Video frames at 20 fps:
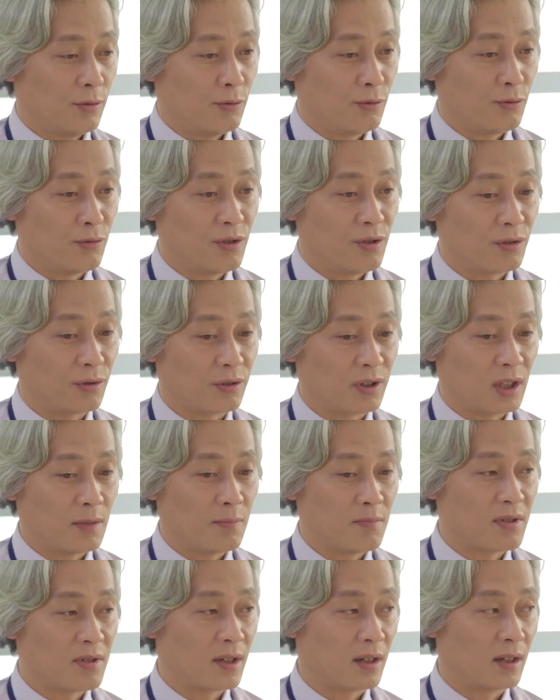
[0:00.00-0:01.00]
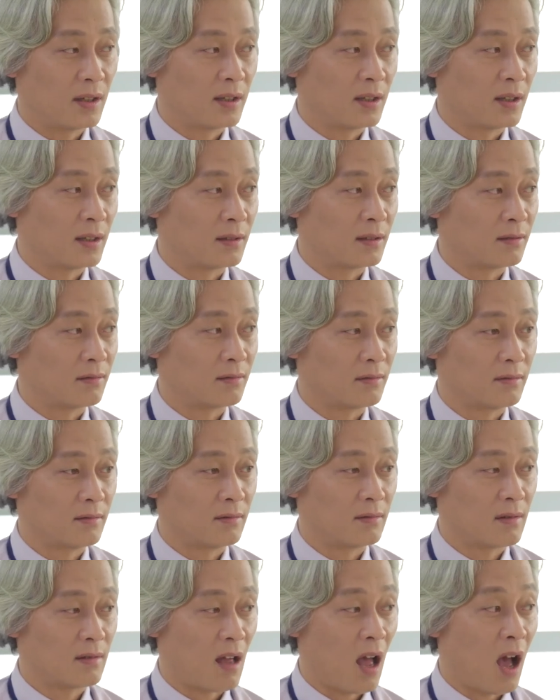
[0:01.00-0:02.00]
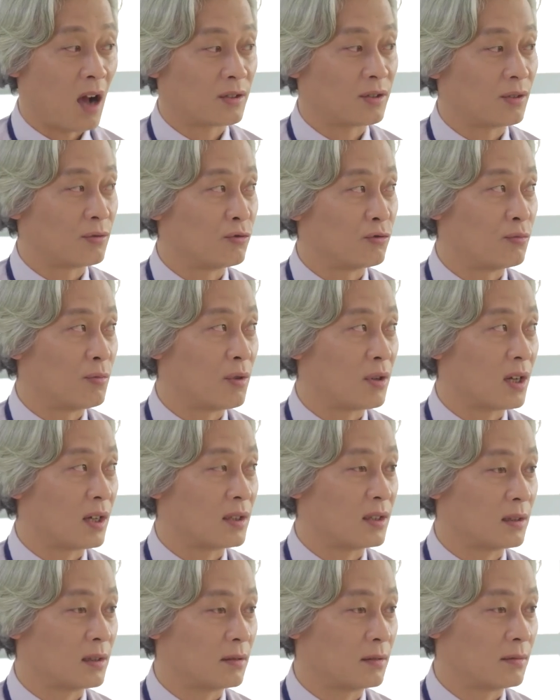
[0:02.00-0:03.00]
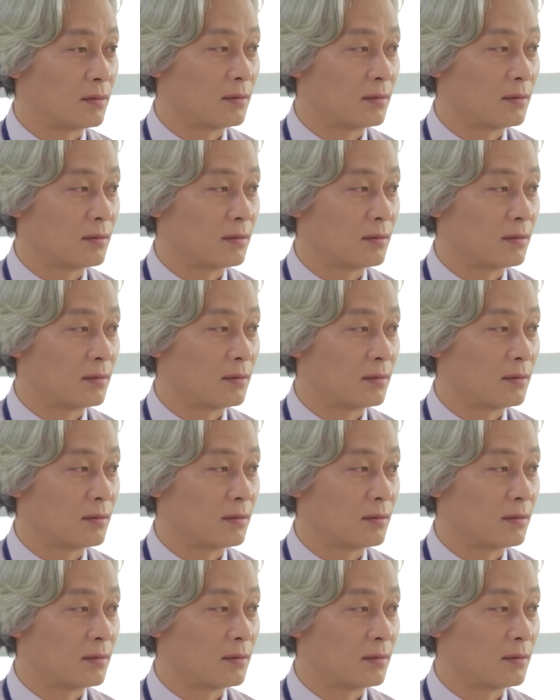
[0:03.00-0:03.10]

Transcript: 유니수 팀장에 대한 악성 루머까지